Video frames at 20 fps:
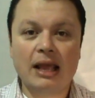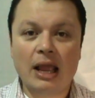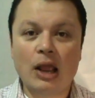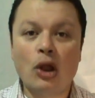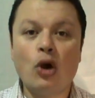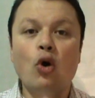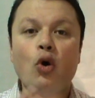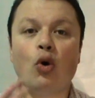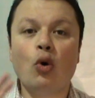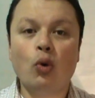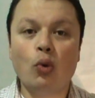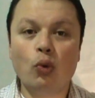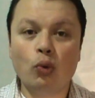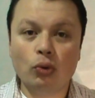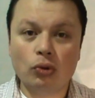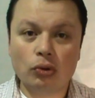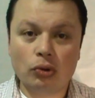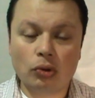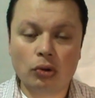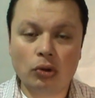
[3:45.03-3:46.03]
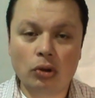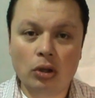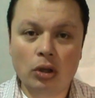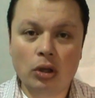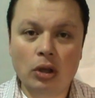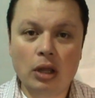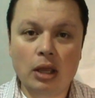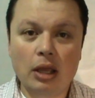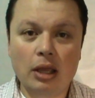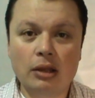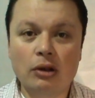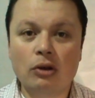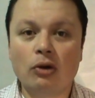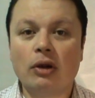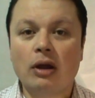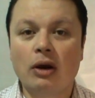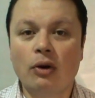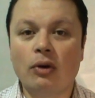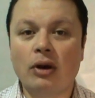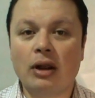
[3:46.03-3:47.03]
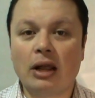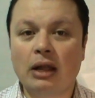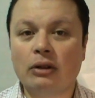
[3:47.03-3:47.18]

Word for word: en conjunto es lo que ahora